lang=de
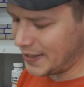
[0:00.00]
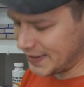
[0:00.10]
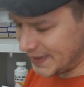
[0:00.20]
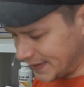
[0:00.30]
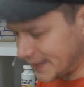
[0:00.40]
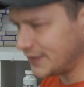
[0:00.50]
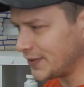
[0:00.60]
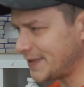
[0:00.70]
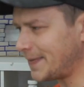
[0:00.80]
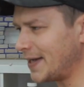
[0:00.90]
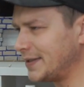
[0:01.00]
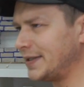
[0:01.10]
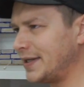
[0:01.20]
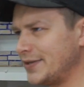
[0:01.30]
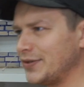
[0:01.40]
hier sind jetzt nur zwei
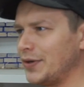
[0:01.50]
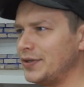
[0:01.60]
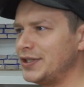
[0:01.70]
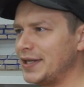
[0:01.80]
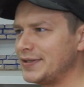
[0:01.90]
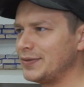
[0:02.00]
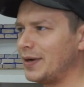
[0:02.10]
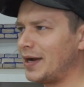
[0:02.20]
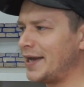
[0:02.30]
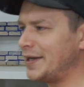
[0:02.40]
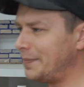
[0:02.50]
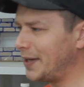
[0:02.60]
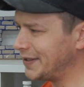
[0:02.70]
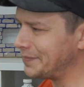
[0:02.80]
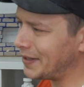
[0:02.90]
drin, also könnte ich jetzt nur eine
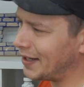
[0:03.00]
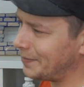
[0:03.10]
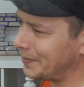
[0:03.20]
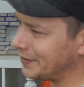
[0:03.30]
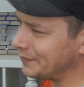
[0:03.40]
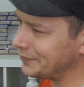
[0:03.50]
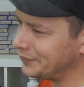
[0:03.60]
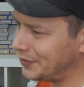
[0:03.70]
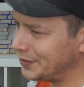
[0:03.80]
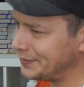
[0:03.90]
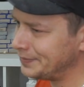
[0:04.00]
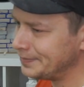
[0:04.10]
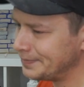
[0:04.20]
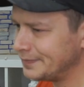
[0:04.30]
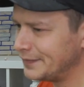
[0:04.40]
Platte bearbeiten. Von
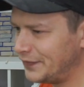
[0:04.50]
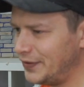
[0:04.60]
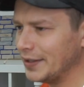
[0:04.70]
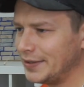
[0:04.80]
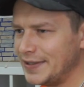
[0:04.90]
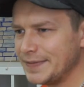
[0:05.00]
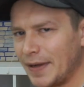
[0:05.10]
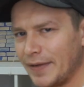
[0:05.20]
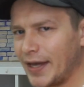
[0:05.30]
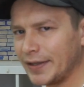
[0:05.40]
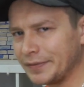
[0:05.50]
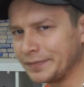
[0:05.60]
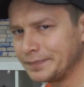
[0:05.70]
vier, die es mal werden.